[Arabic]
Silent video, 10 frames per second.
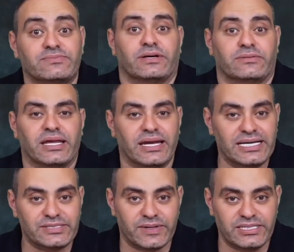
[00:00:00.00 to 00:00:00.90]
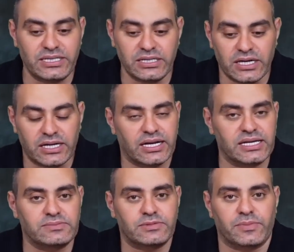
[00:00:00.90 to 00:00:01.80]
ازمه الازمه دي
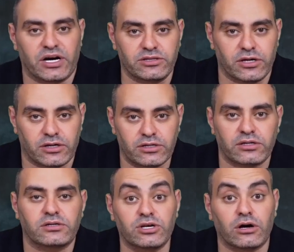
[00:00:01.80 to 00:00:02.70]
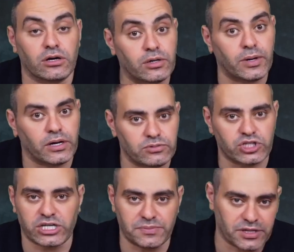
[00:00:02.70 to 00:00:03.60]
لازم تبقى اختياراتك صائبه
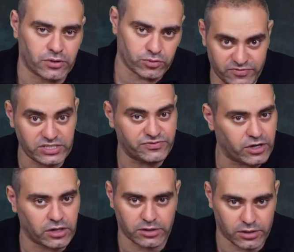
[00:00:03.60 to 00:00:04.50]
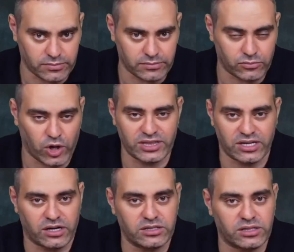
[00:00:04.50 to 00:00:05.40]
بشكل كبير قوي ما ينفعش فيها خطا
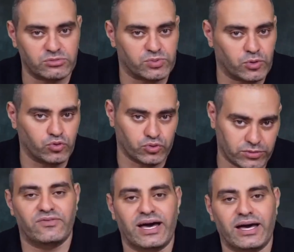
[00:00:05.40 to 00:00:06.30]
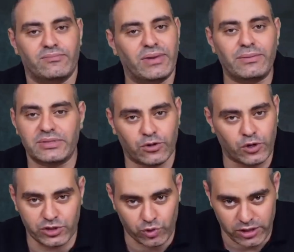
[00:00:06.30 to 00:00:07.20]
معدل الخطا ده مش موجود فمهما
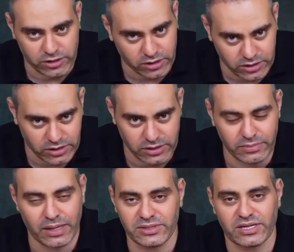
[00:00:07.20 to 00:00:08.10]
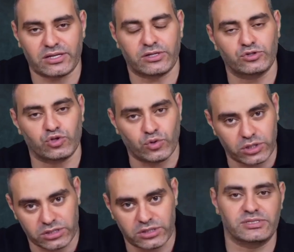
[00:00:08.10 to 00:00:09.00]
دورتوا على الراجل مهما طلعت له
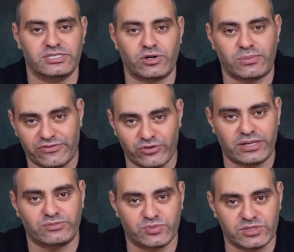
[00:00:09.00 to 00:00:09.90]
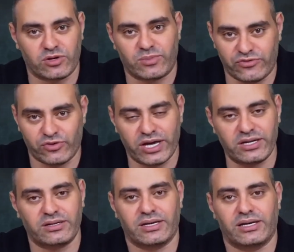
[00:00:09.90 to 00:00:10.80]
صور متصور مع فلان مش متصور مع
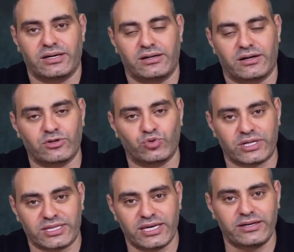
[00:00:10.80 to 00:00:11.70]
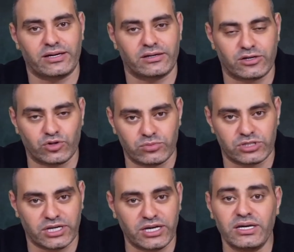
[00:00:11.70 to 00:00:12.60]
فلان علاقاته كانت ايه علاقاته
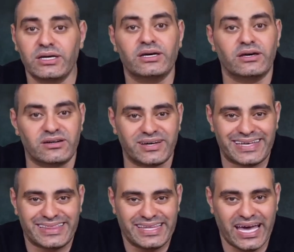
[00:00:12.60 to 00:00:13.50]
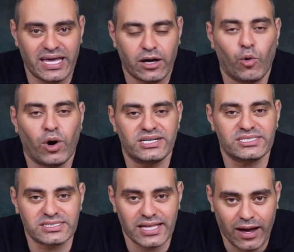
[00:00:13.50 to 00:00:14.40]
مش ايه الراجل ده هو
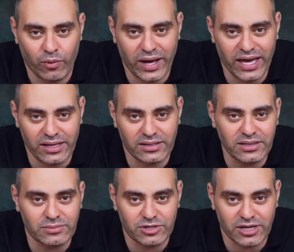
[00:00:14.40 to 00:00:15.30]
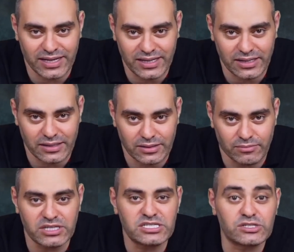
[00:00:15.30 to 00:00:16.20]
اصلح واحد انت بتراهن عليه
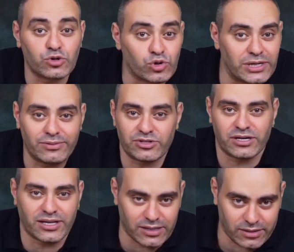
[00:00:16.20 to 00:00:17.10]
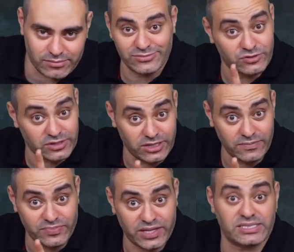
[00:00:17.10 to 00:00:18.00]
مصر كلها بتراهن عليه شوف قد
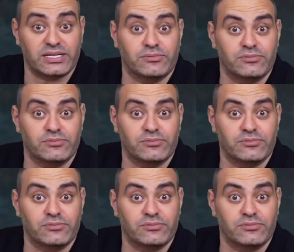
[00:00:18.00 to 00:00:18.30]
ايه حسن